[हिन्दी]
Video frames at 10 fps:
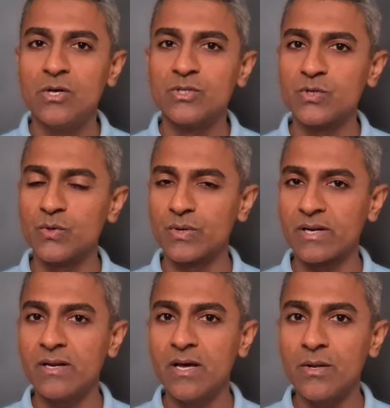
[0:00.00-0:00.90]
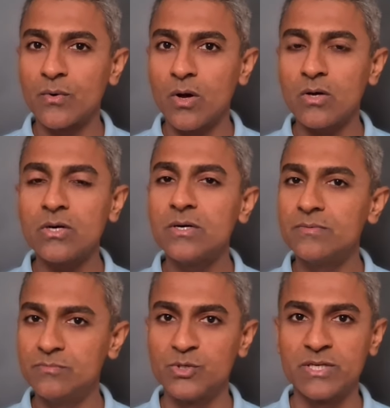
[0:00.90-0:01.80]
सो रगना रॉक
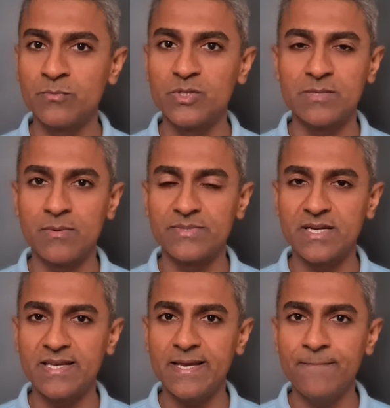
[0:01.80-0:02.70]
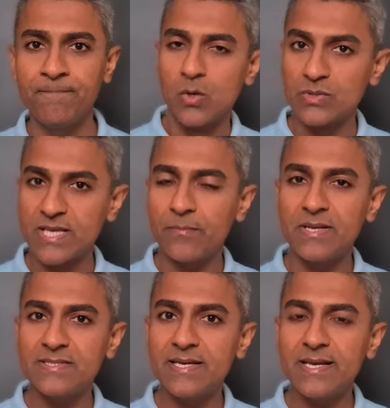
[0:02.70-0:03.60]
म्यूजिक म्यूजियम हम जाइए उसके
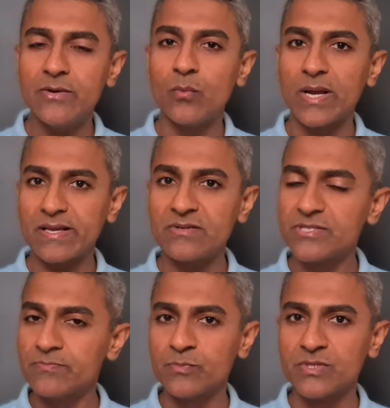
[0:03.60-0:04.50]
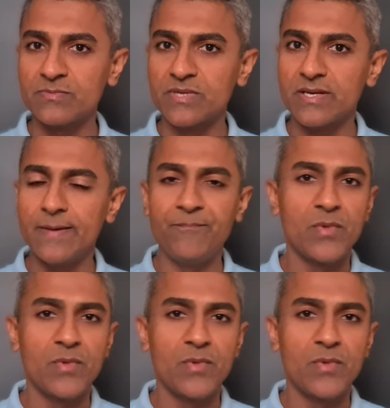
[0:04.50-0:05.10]
बाद जाइए वाइकिंग शिप म्यूजियम जाइए